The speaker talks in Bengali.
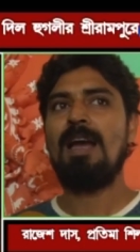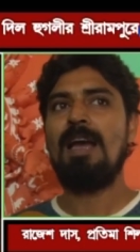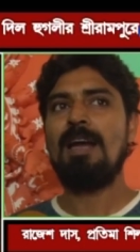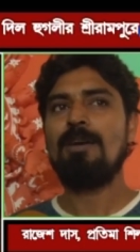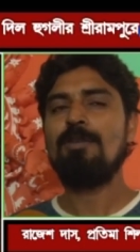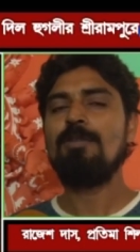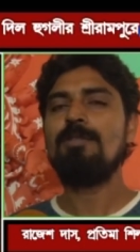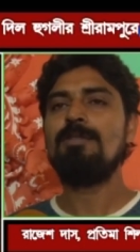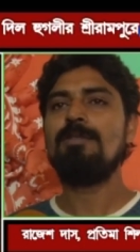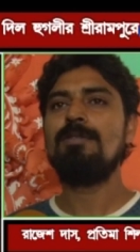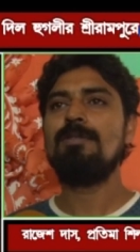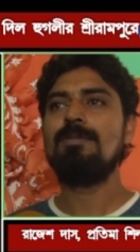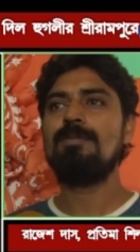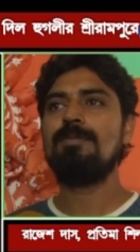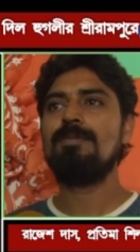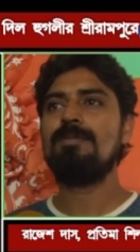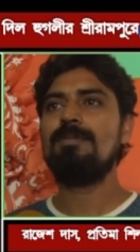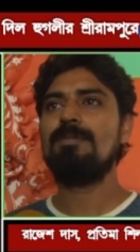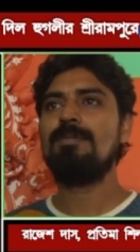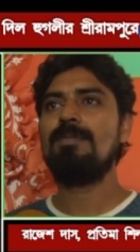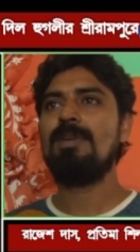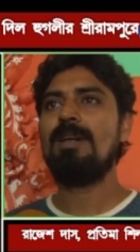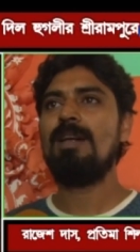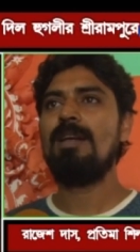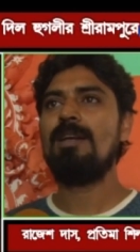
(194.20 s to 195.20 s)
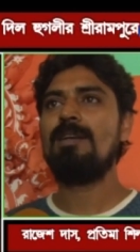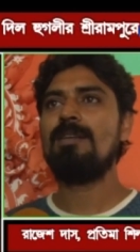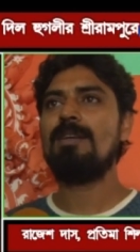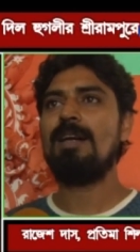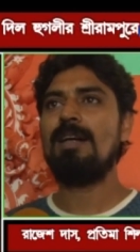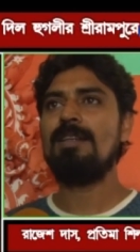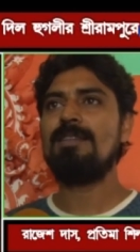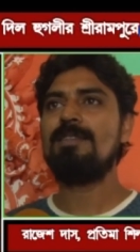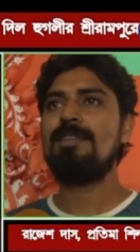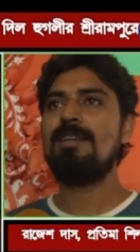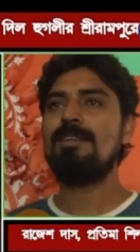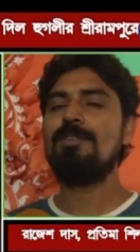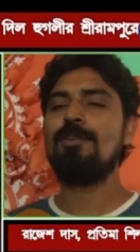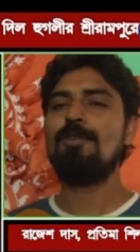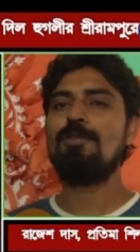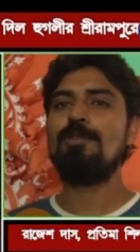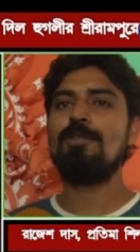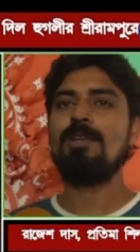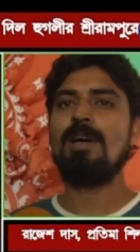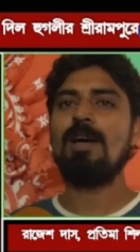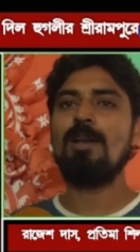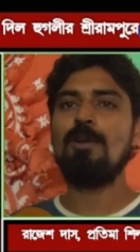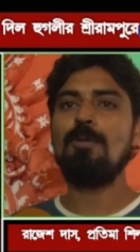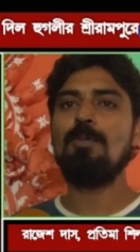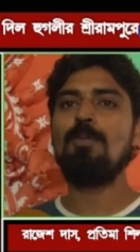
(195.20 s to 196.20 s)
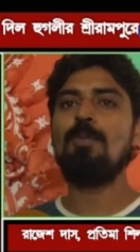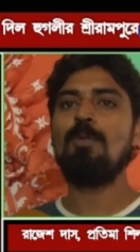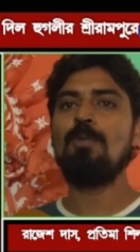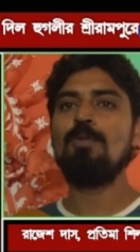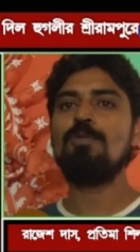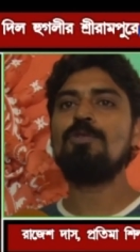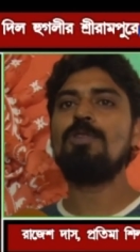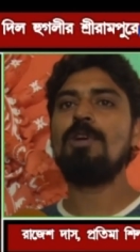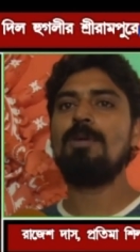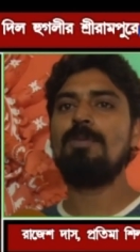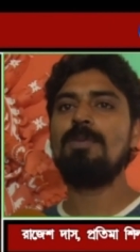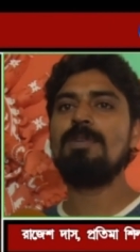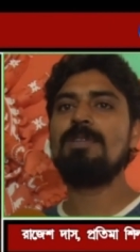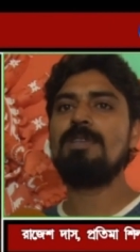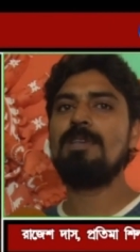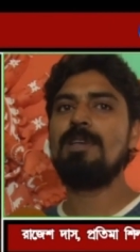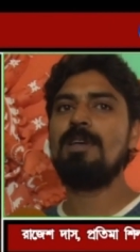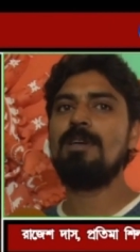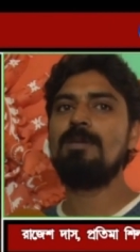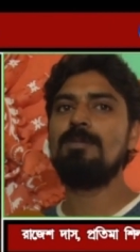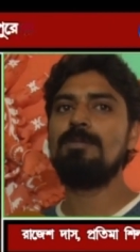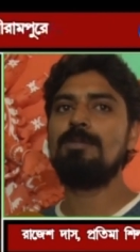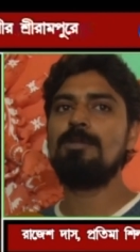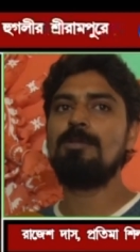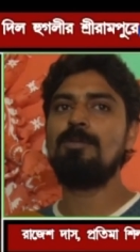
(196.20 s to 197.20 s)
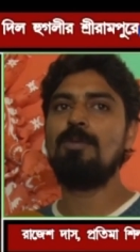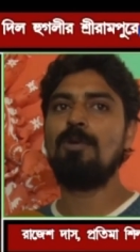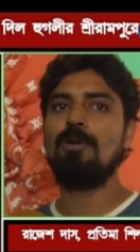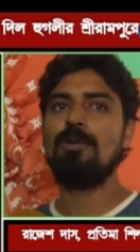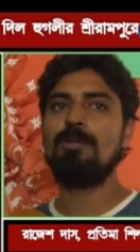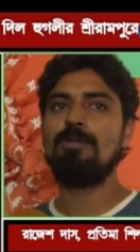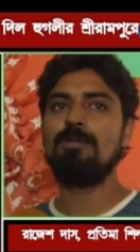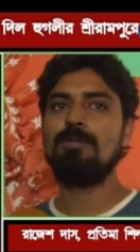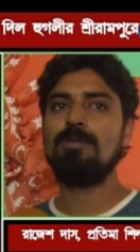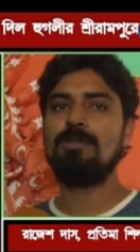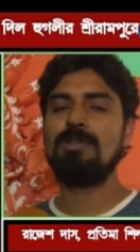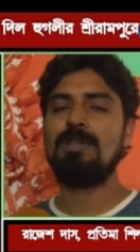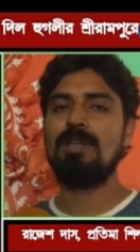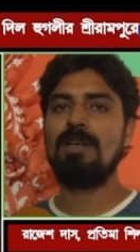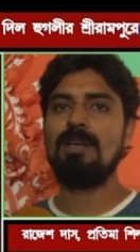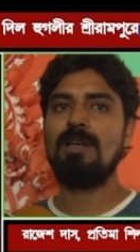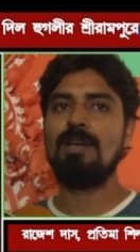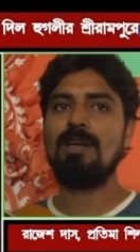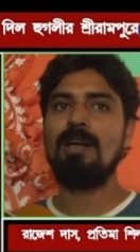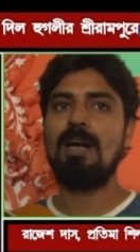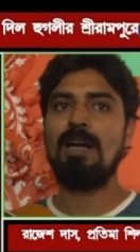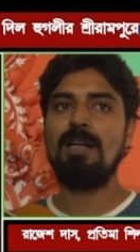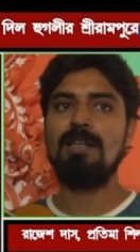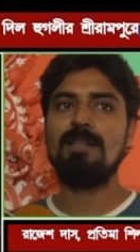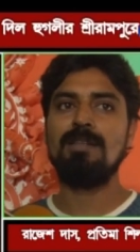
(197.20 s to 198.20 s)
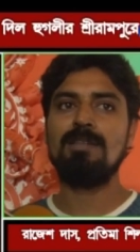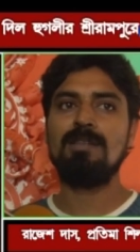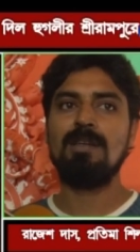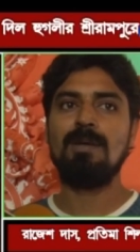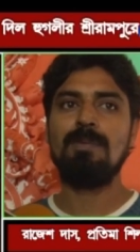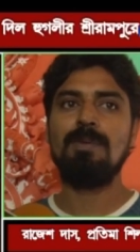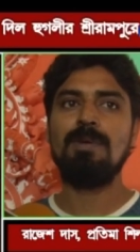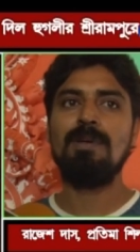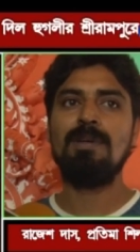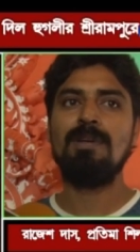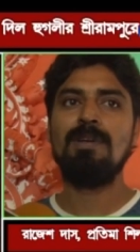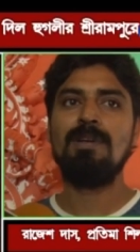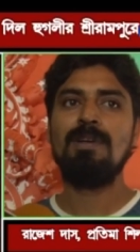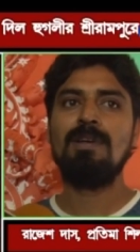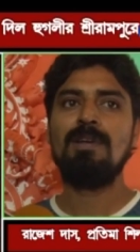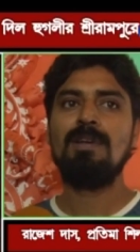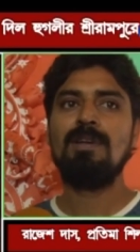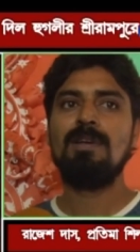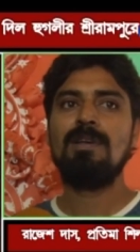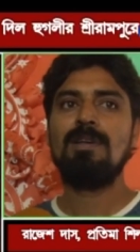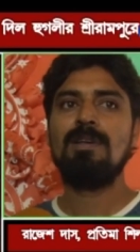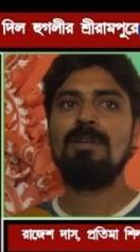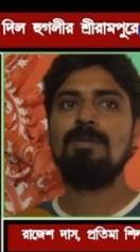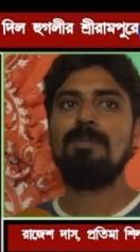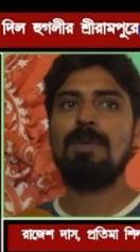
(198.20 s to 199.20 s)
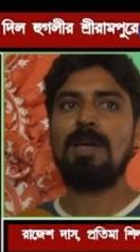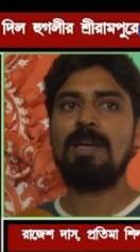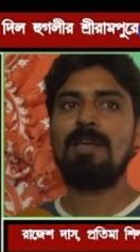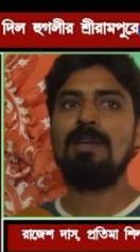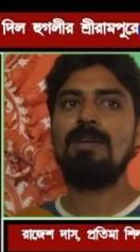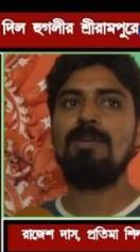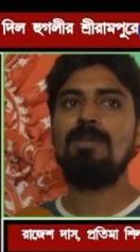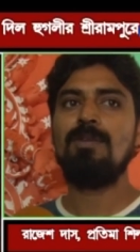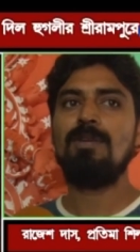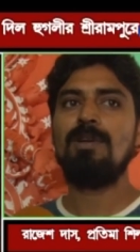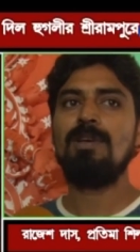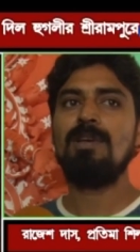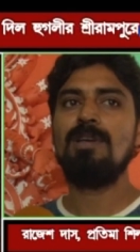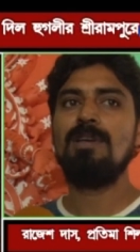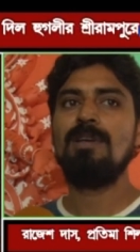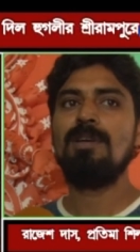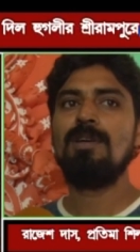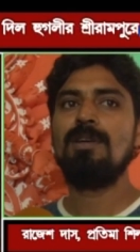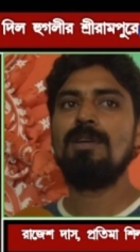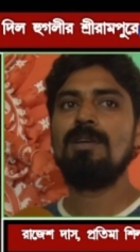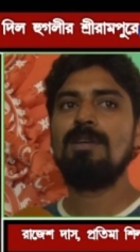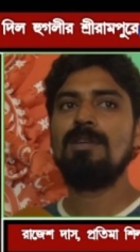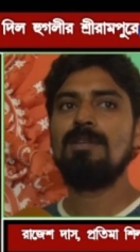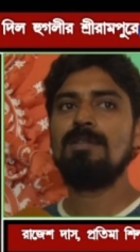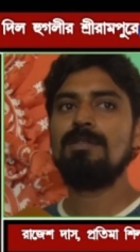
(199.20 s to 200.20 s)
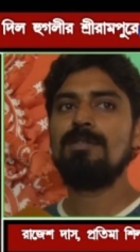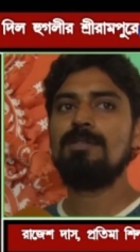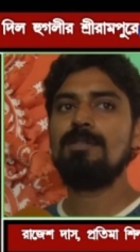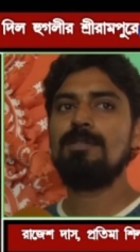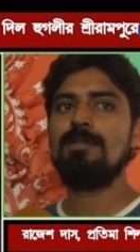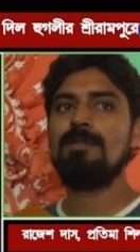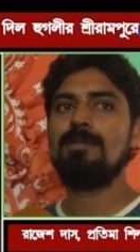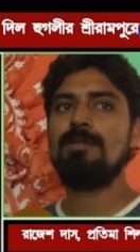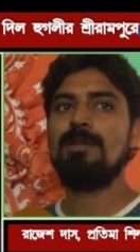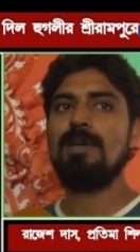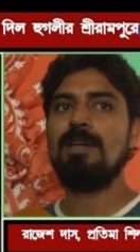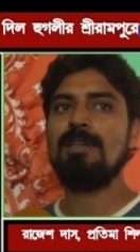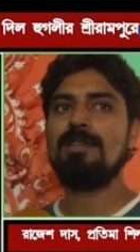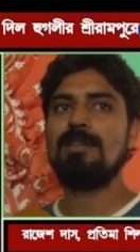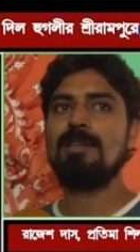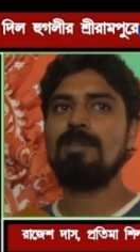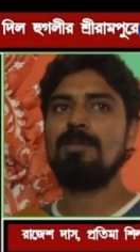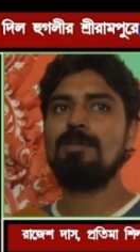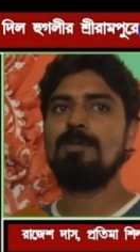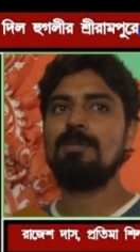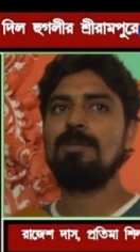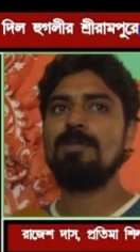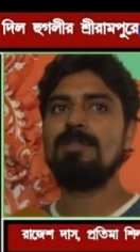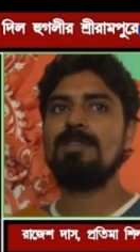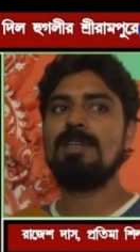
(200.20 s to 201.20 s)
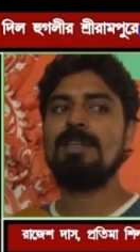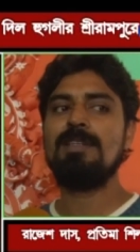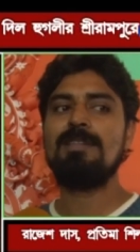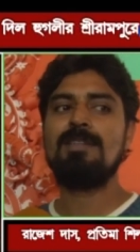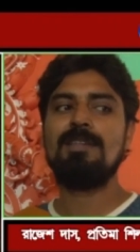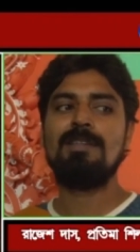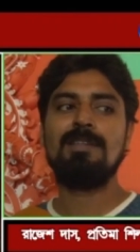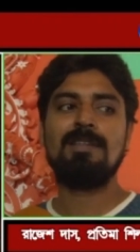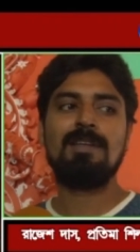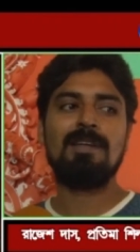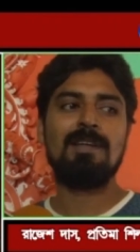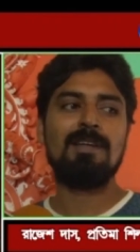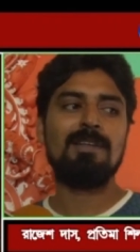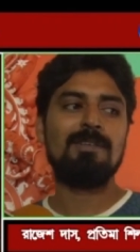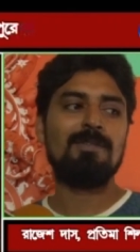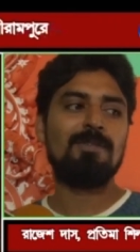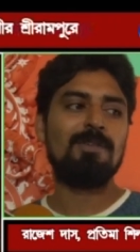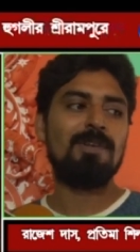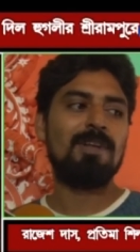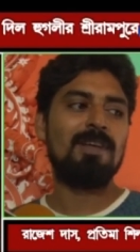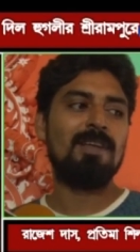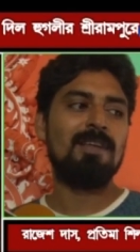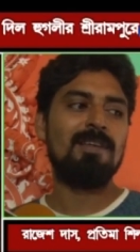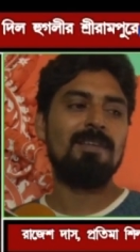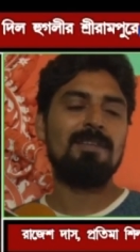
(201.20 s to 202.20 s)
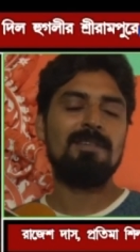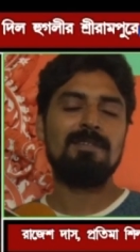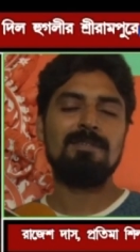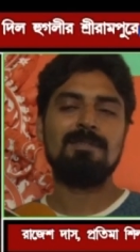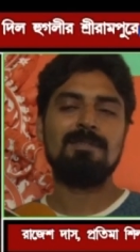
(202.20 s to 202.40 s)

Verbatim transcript: এখন মানে কাজটা যত ভালো পৌঁছাবে শ্রীরামপুর বহরমপুর থেকে গাড়িতে যাবে প্যাকিং করে তো আশা করবো সেই চিন্তাটা করেই